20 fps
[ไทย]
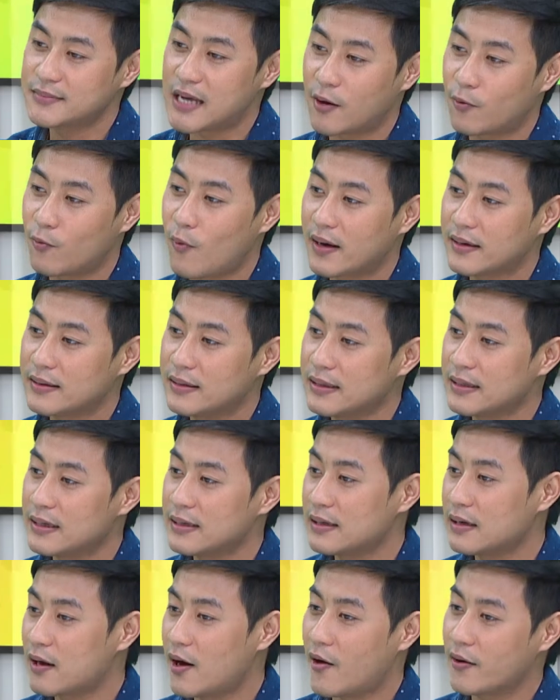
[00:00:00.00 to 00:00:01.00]
มจากวันหนึ่ง
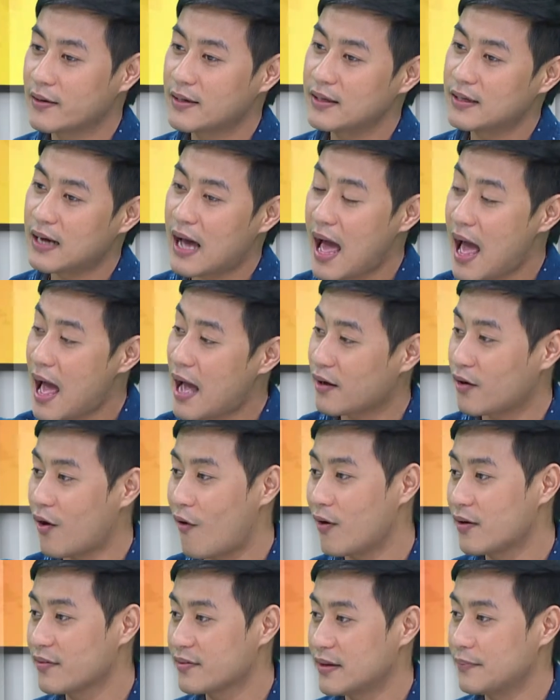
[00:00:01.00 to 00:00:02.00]
ออเดอร์ห้าก
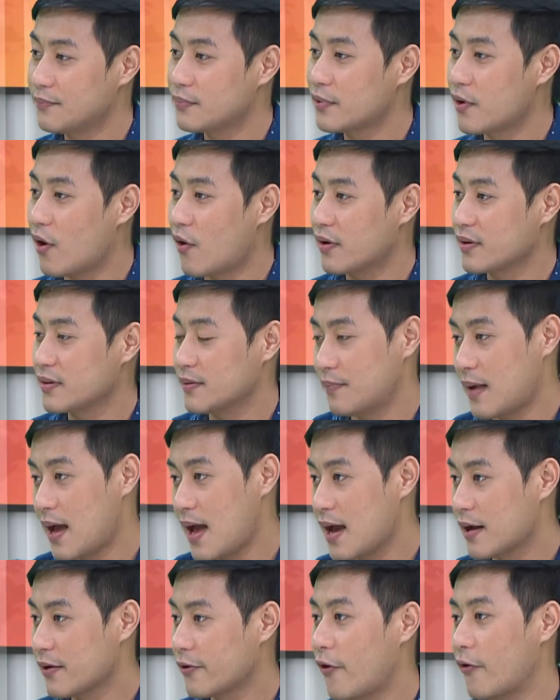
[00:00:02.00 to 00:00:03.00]
ล่องสิบกล่องสิบ
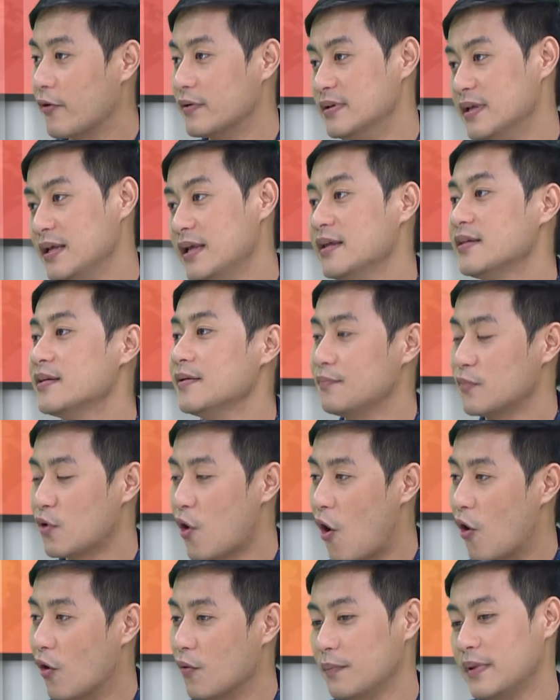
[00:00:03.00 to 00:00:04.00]
ห้ากล่องยี่สิบ
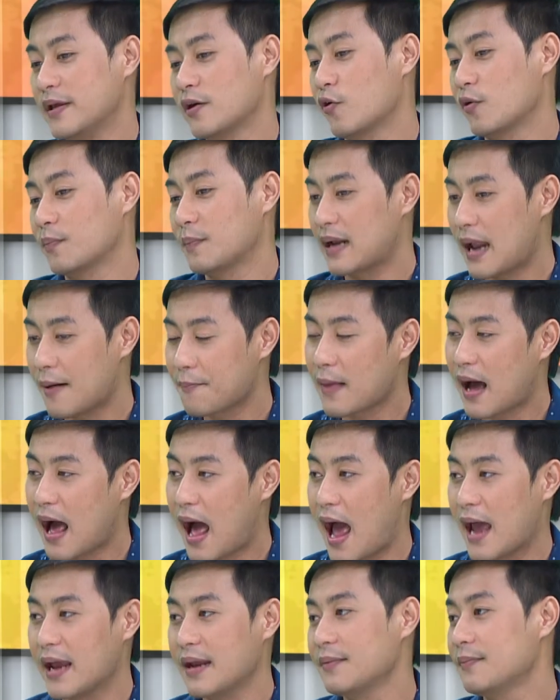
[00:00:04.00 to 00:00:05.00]
กล่องมีคนไปรับ
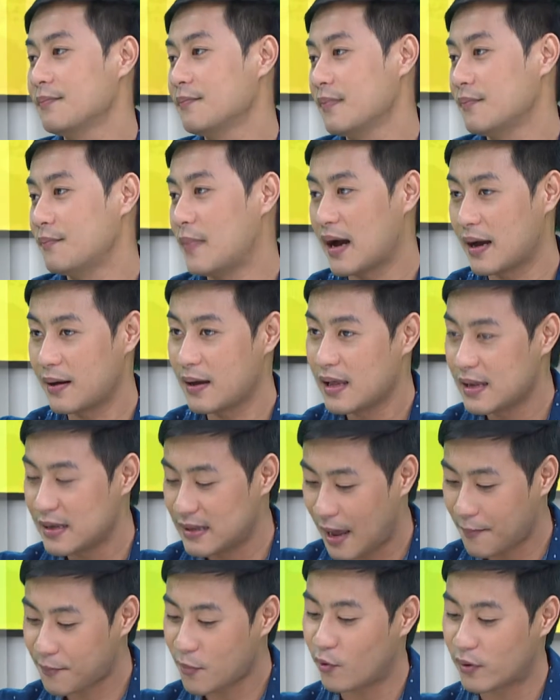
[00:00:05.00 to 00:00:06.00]
ขายมา
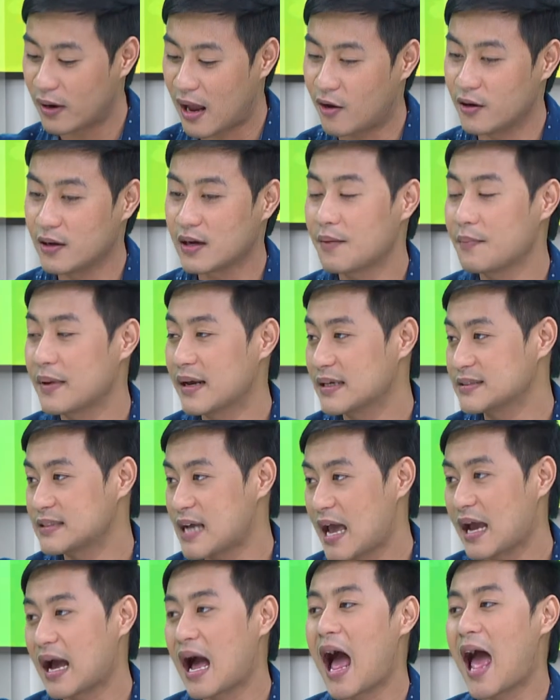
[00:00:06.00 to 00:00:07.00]
รับของเราแล้วก็ไปกระ
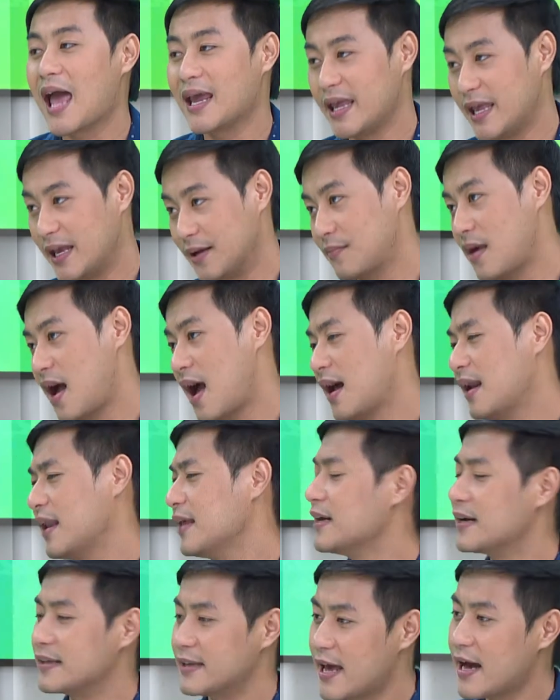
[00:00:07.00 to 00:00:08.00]
จายขายเองบ้างอะไร
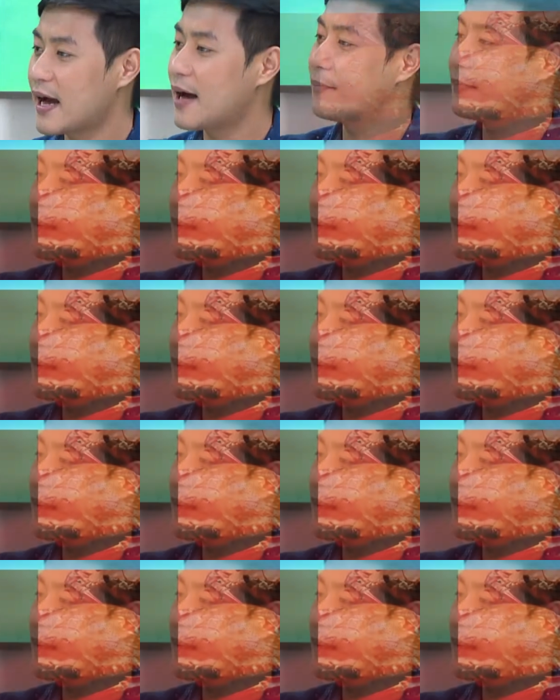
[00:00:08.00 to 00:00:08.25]
อย่างเนี้ยค